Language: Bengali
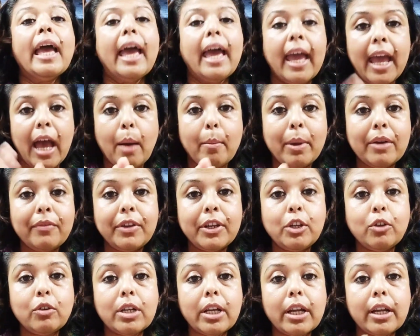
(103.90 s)
হ্যাঁ আমার
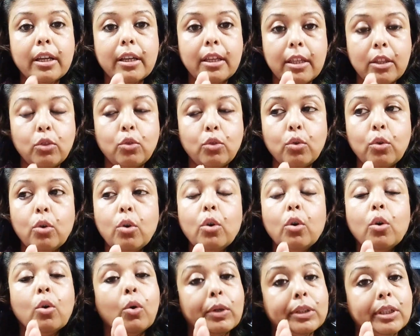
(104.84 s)
ভিডিওটা কিন্তু
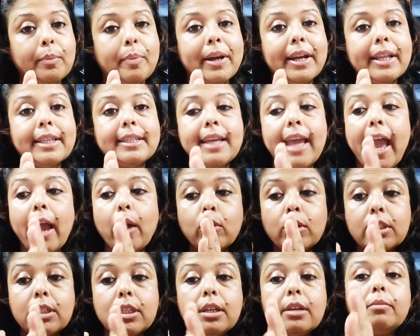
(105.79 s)
হতে পারে যে
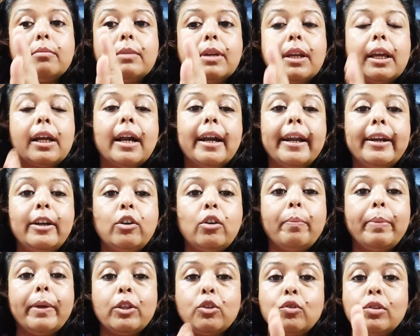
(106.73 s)
এখন যে মানে কারেন্ট
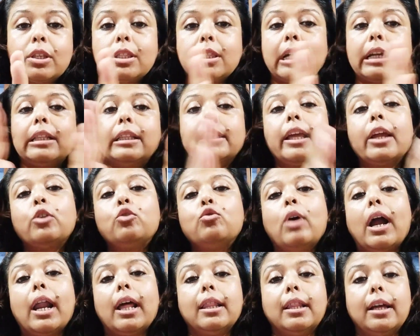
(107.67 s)
টপিক চলছে তার থেকে একটু
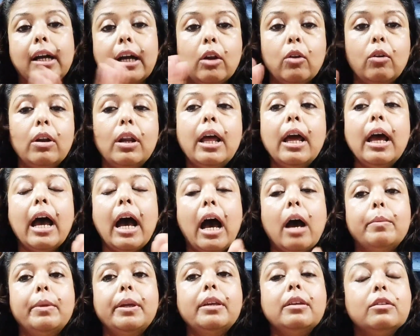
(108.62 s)
আলাদা কারণ
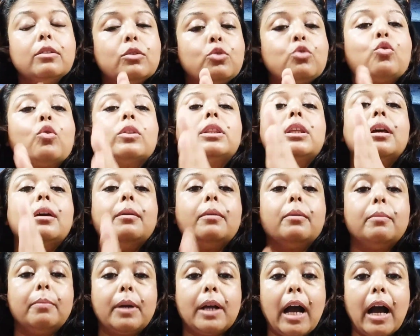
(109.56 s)
আমি স্রোতে
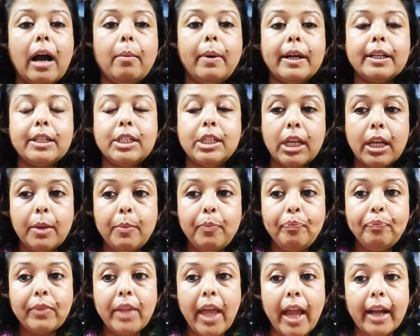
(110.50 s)
গা ভাসিয়ে
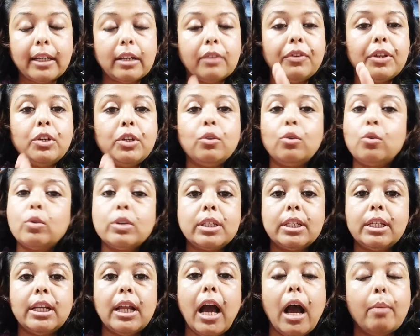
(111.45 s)
একটা ভিডিও
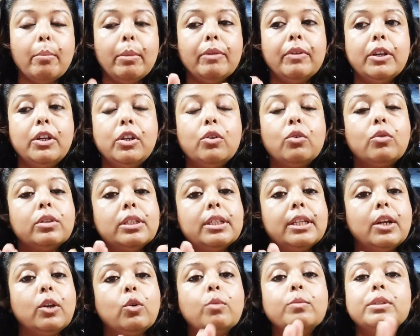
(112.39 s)
করছি না আমি ভিডিও
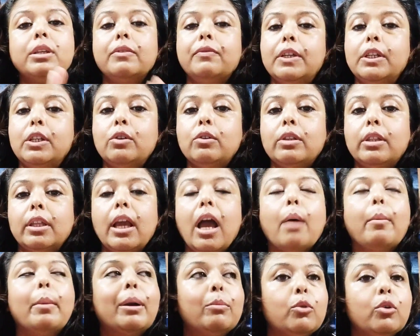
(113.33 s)
করছি এরকম যে ভিডিও থেকে
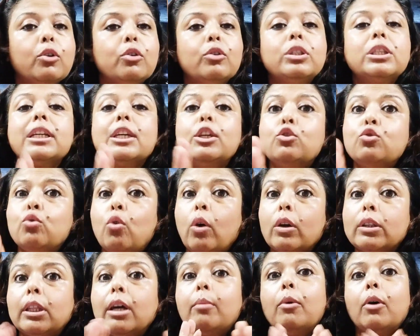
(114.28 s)
আমার মনে হচ্ছে কিছু
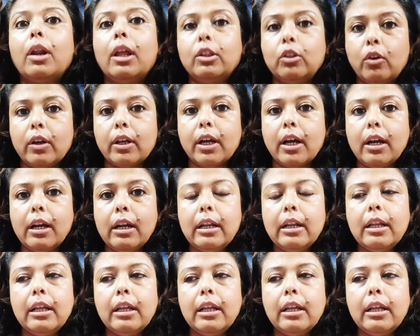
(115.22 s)
কথা বলা দরকার